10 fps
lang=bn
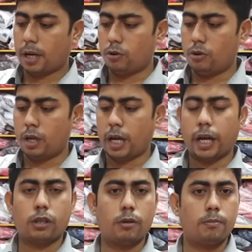আলম মামুন
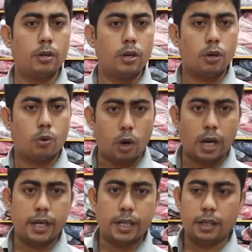বিজনেস ভিডিকে
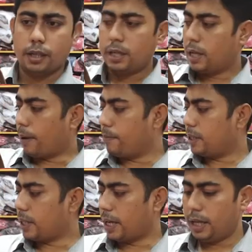জানিয়েছেন বিভিন্ন